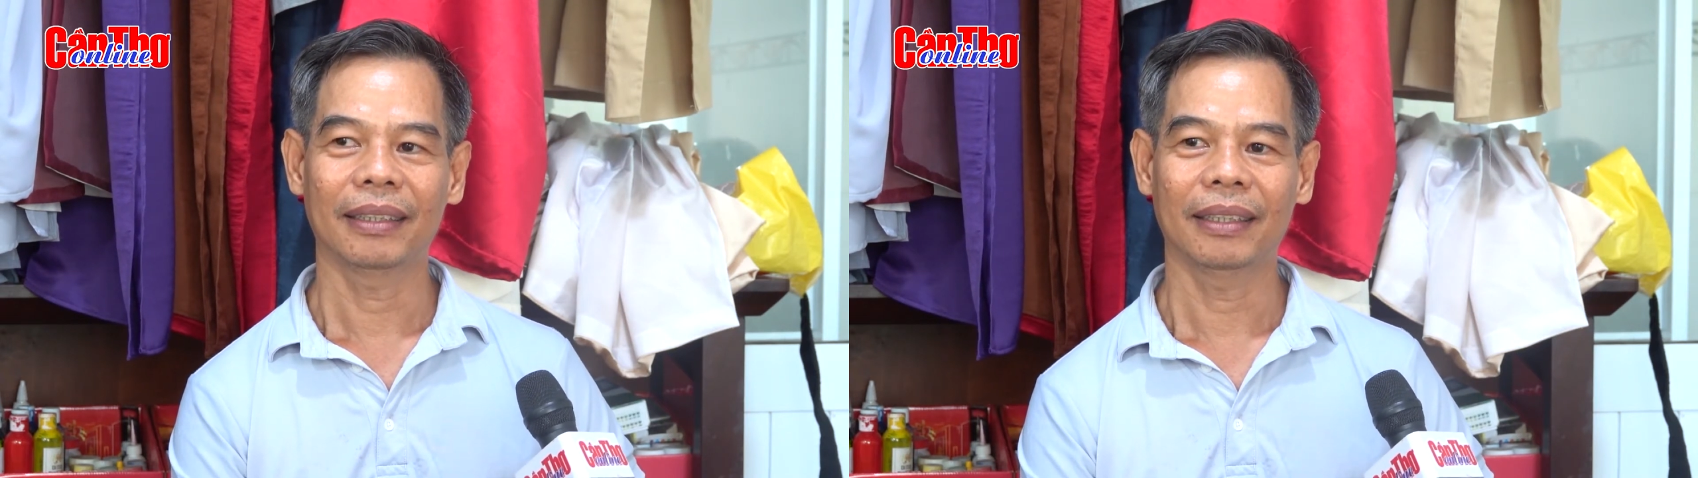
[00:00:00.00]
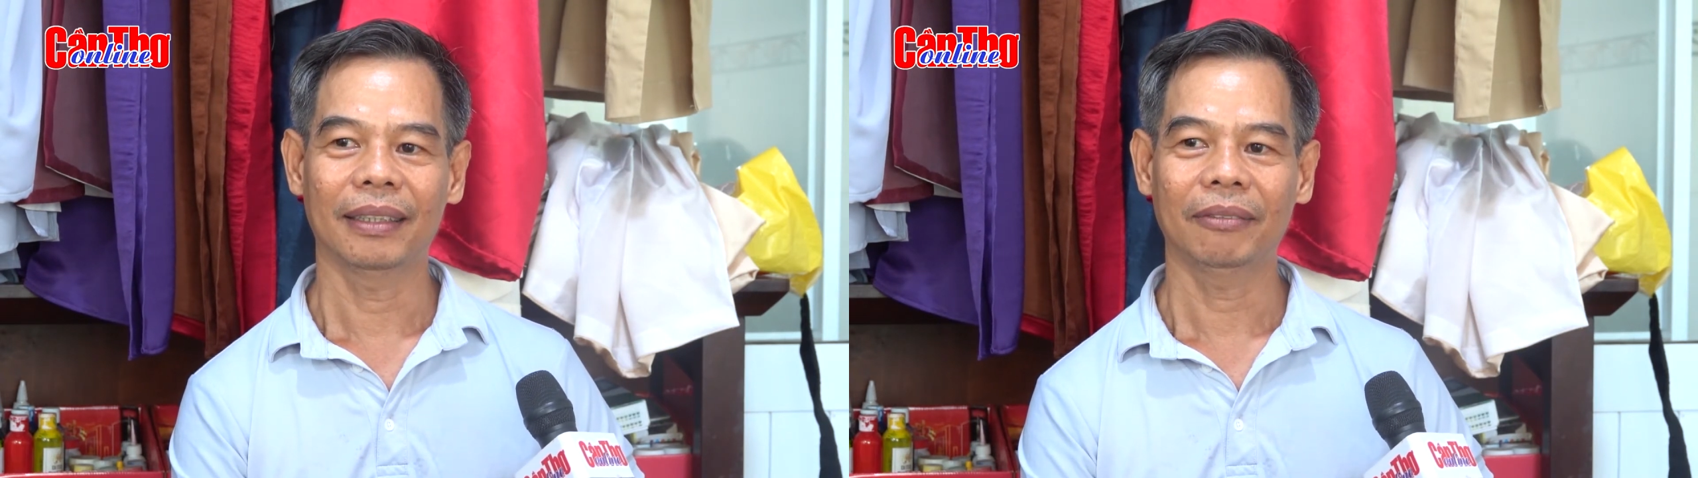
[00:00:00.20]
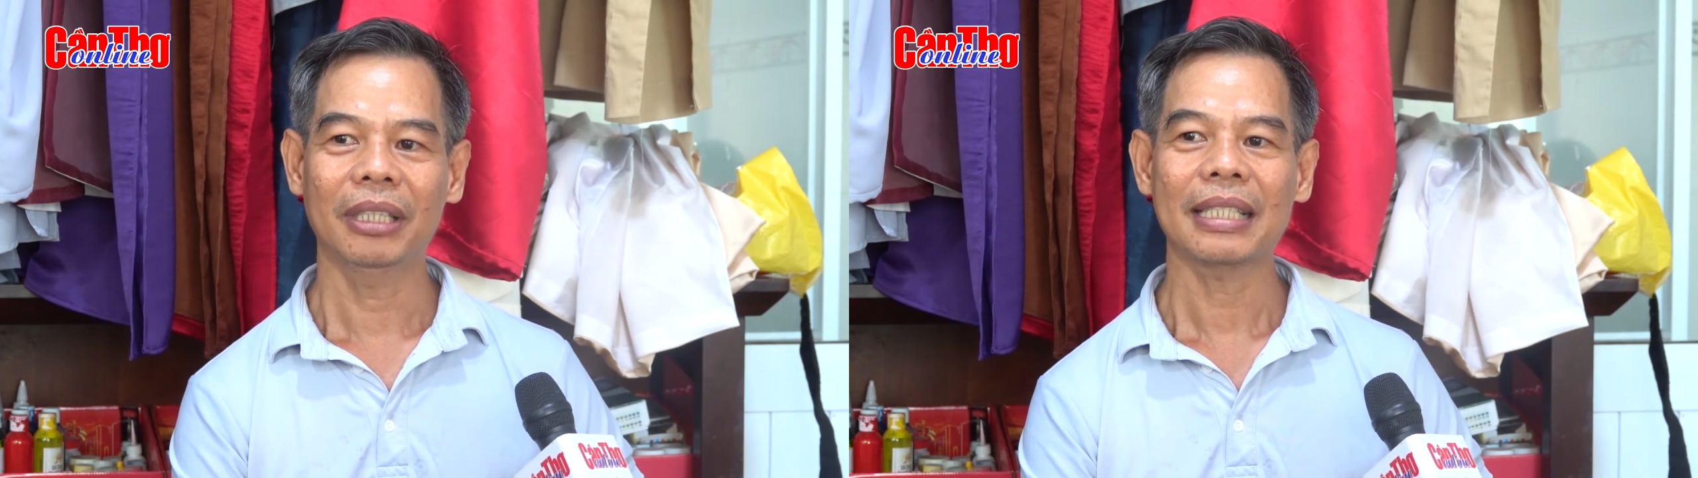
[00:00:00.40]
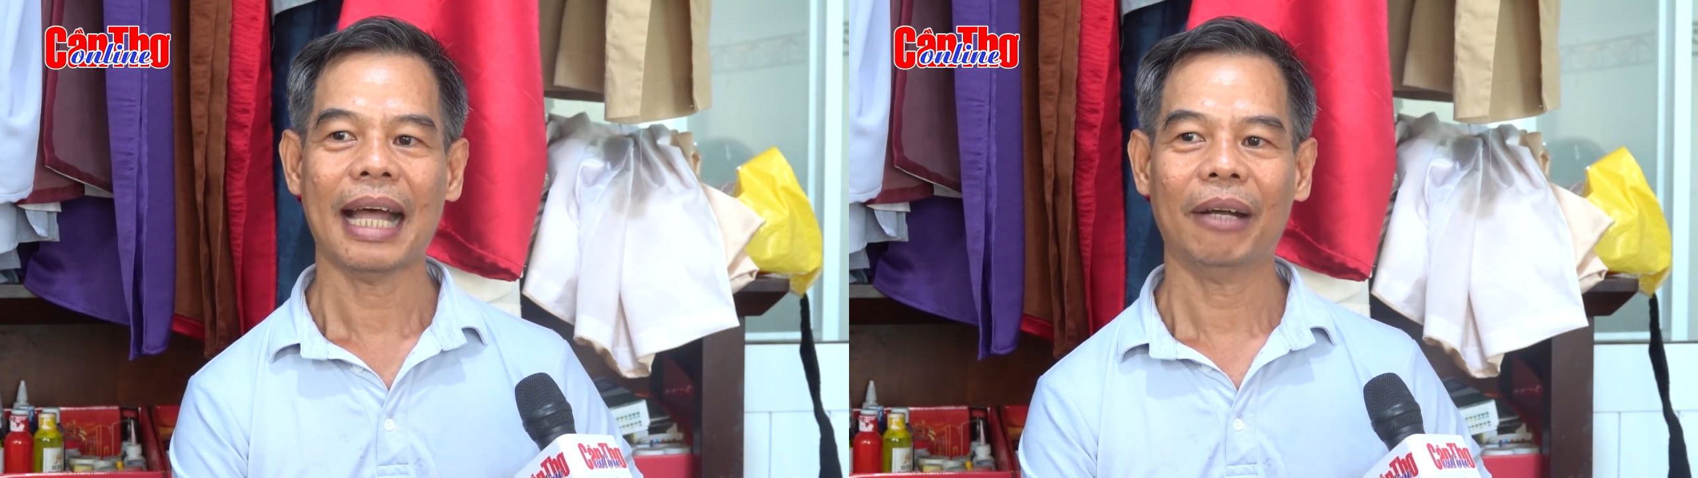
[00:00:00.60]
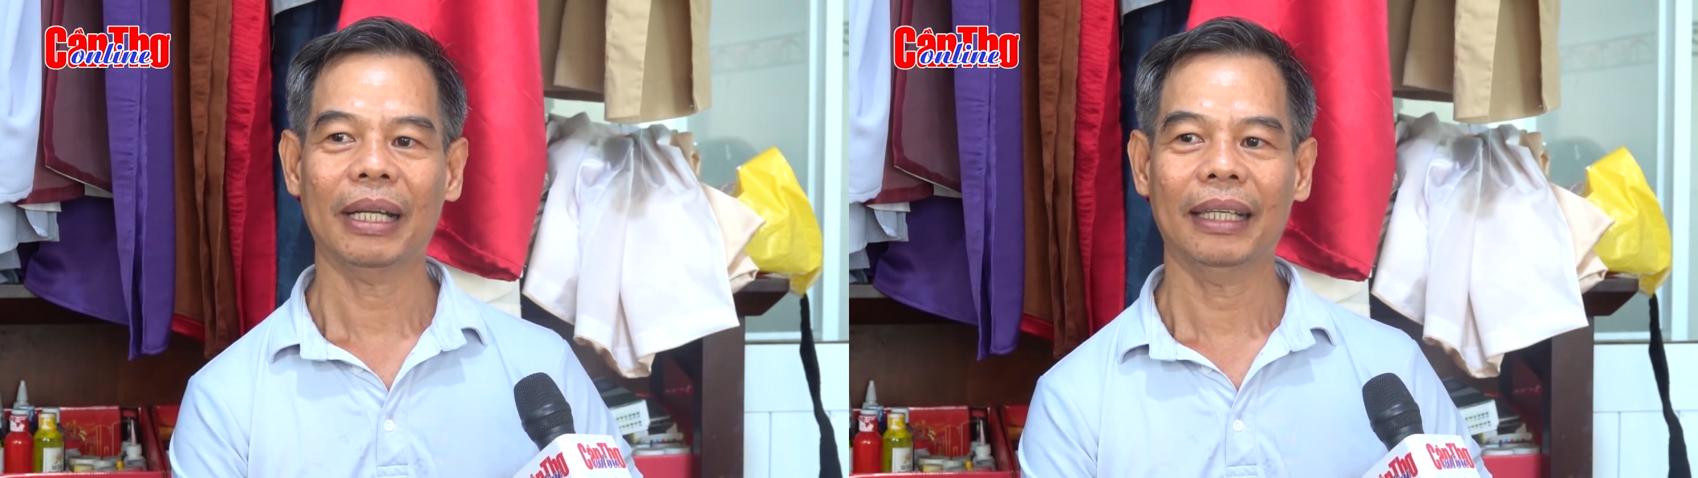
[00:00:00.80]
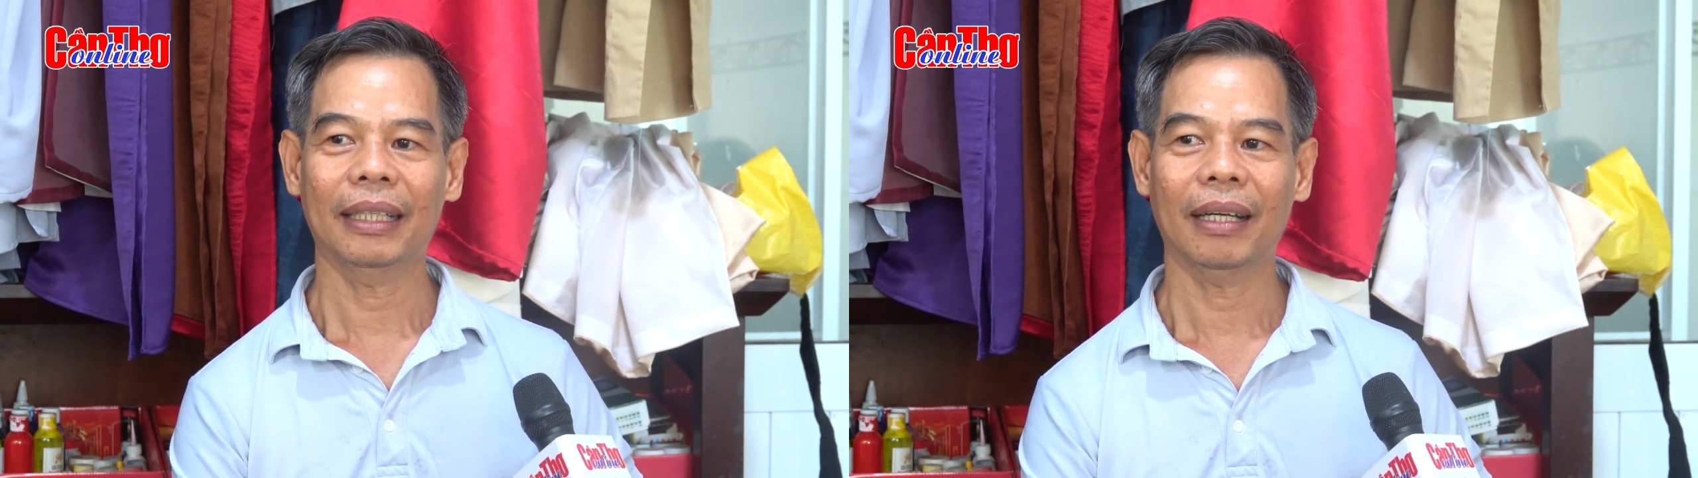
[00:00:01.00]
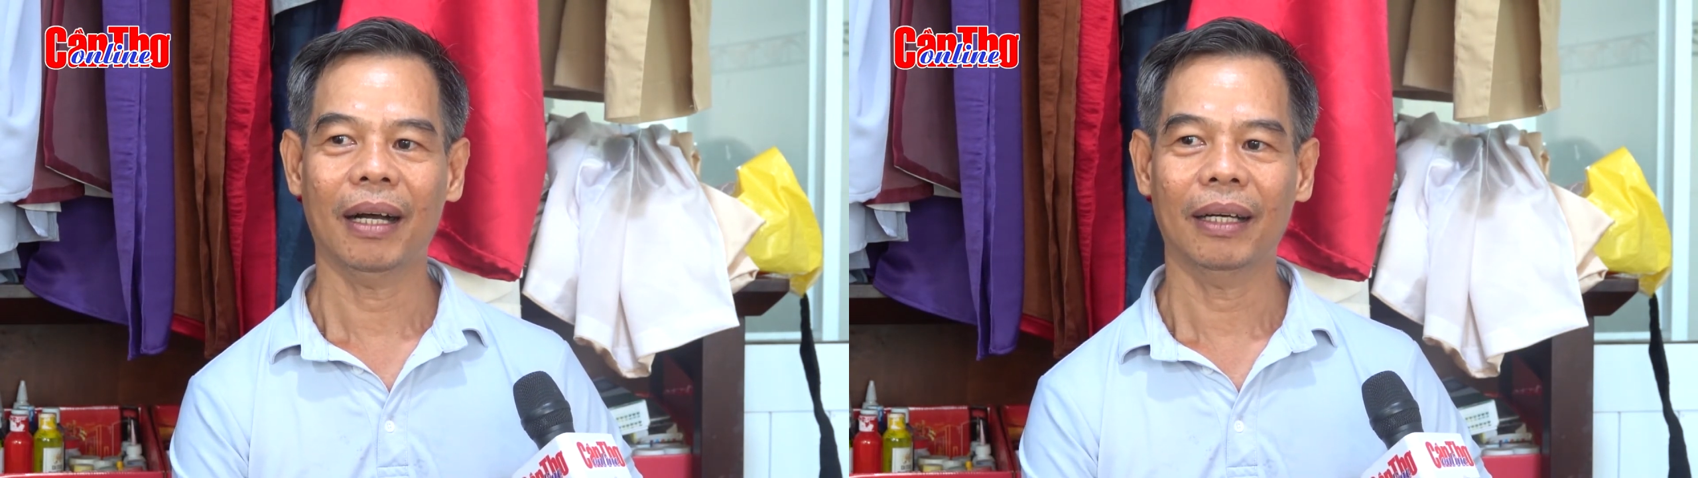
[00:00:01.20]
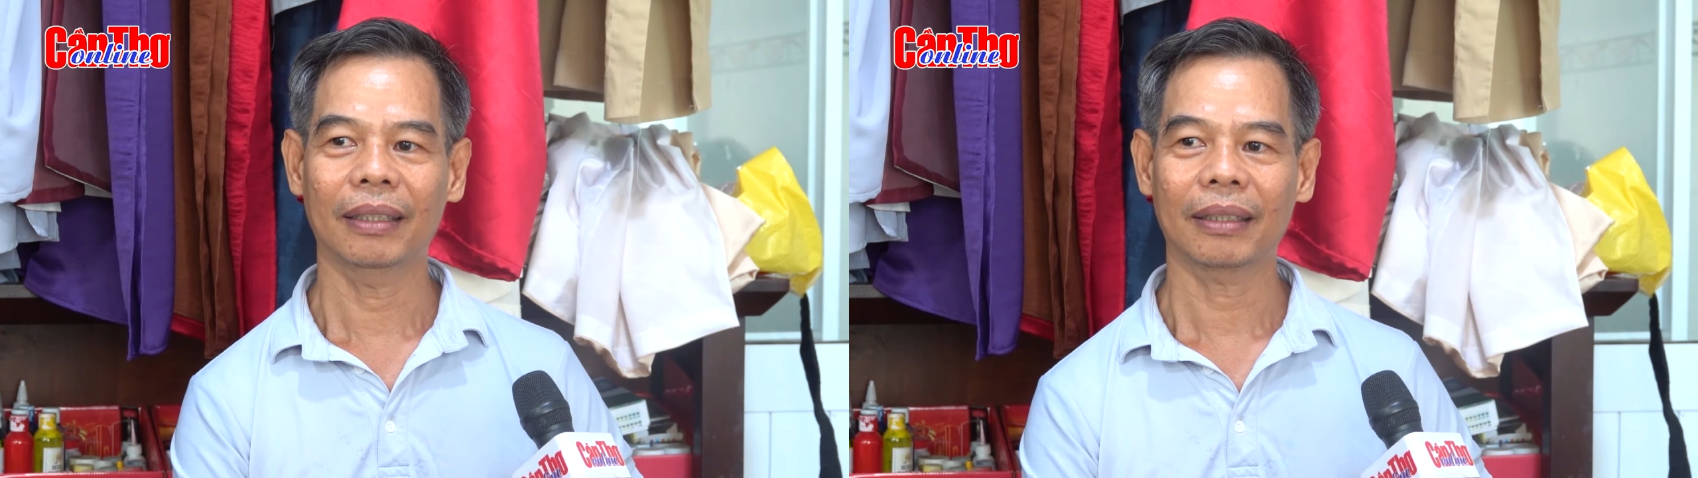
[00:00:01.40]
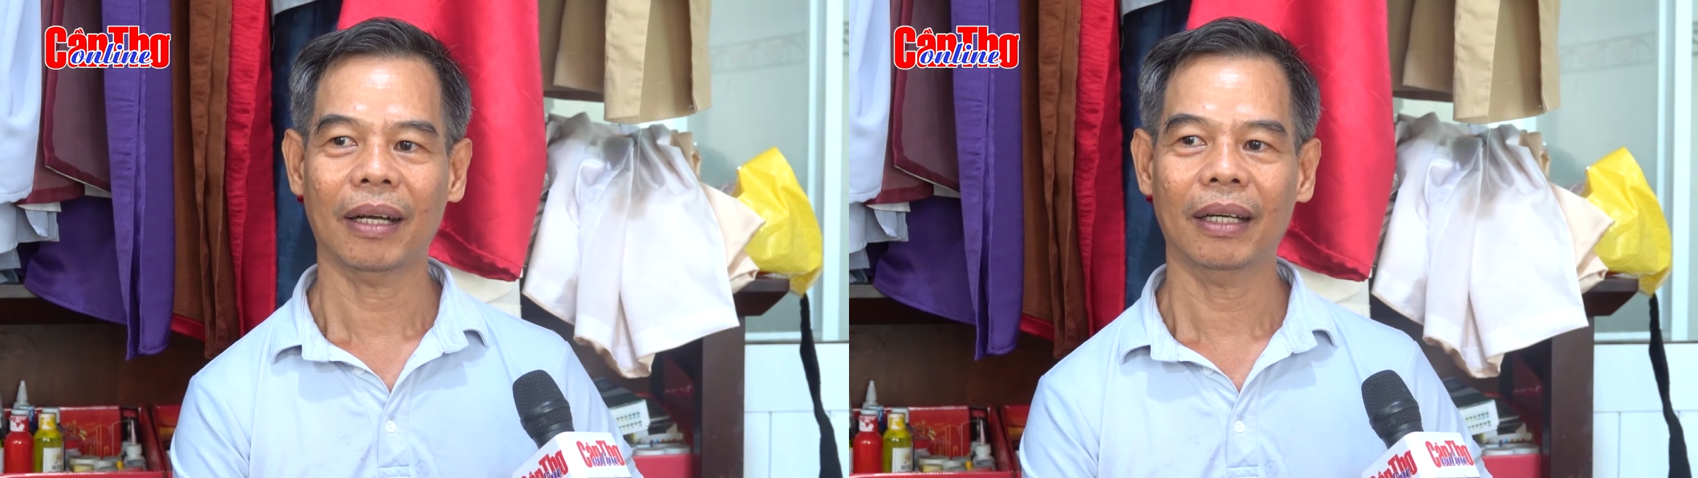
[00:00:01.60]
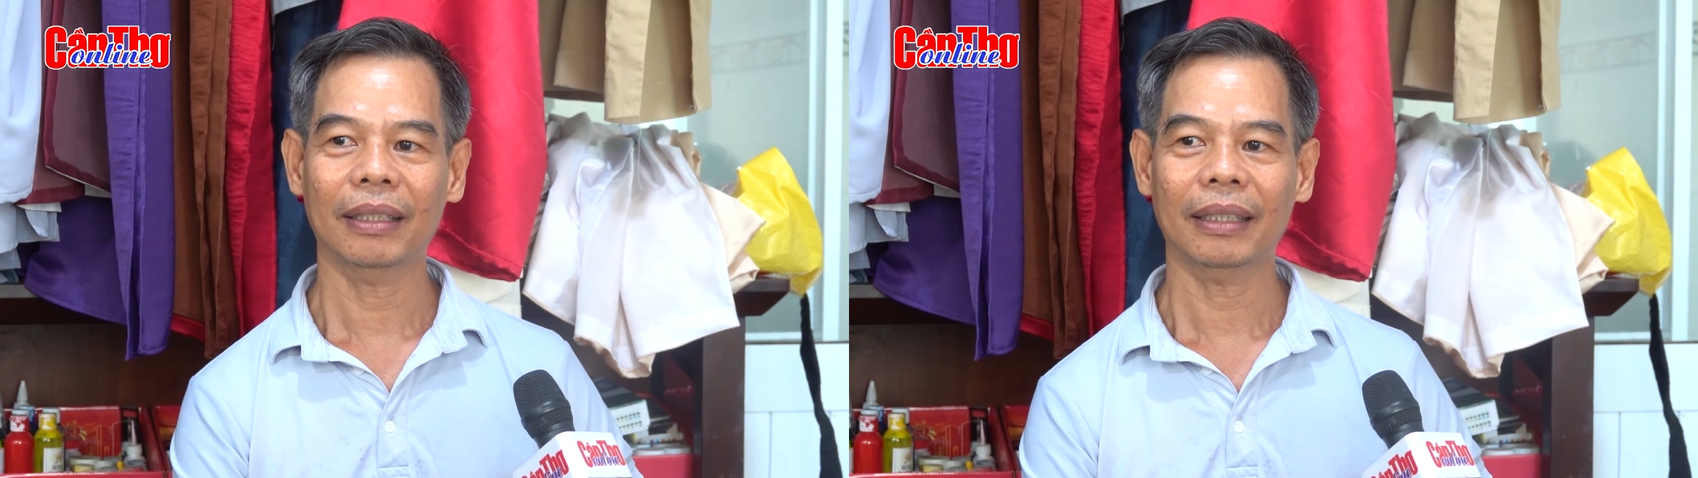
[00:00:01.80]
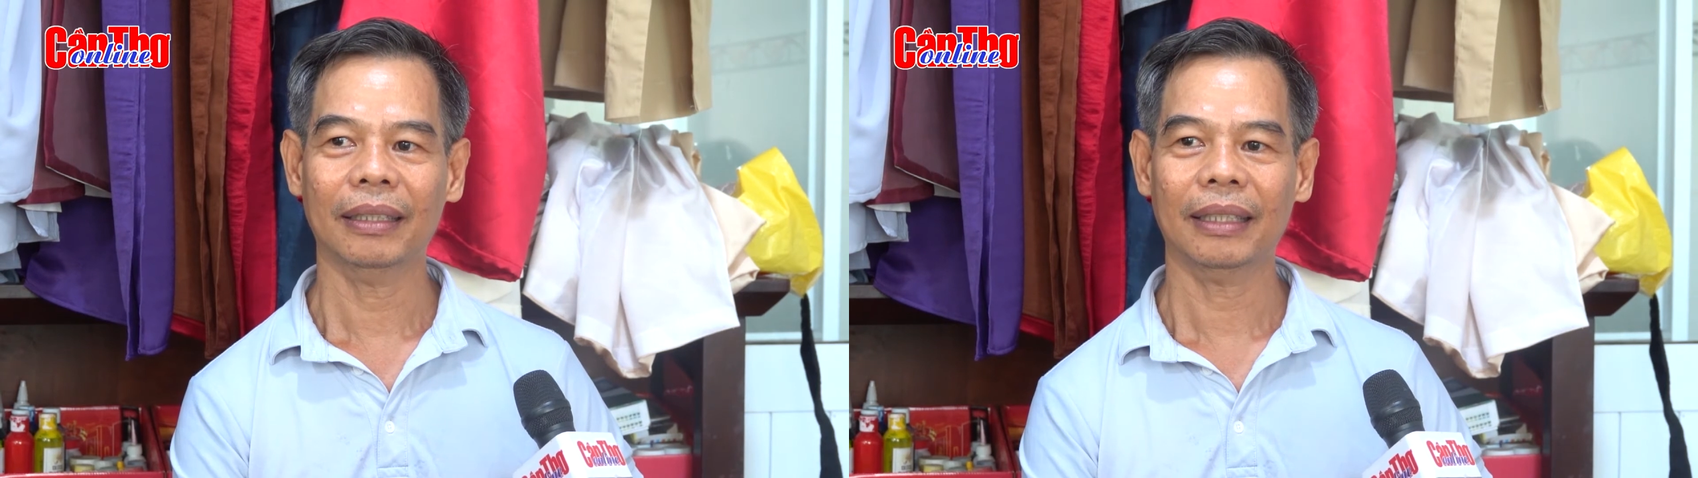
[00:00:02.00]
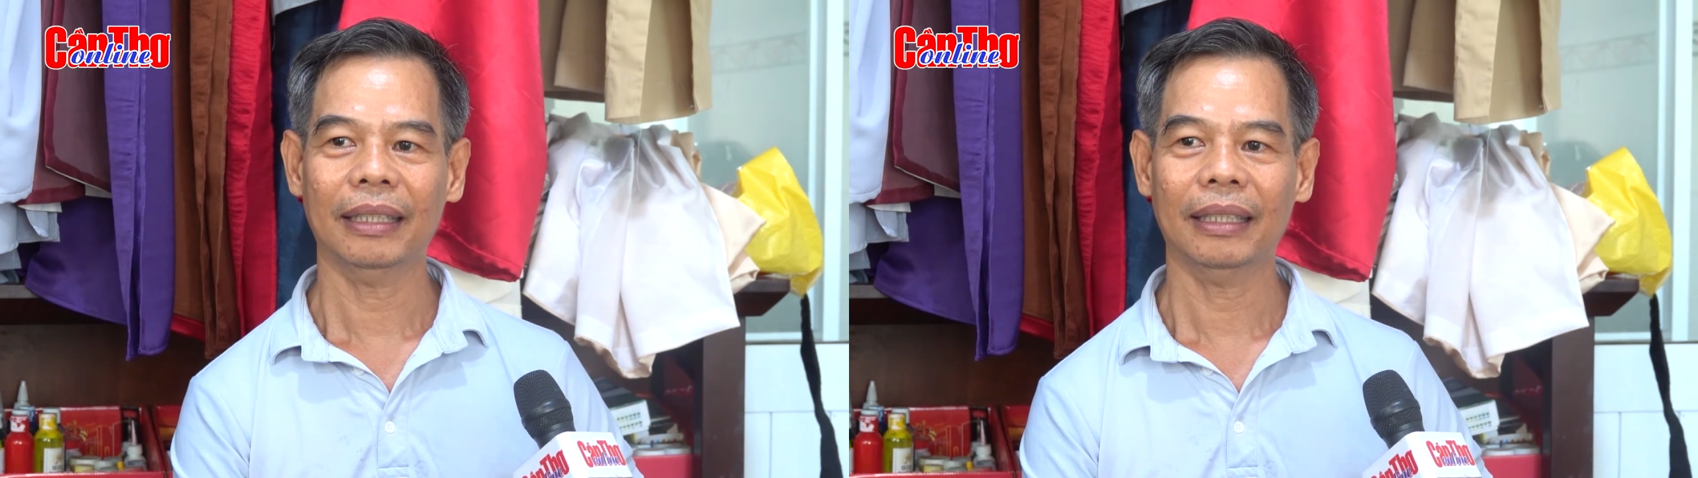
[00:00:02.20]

ở phía sau này họ có cái,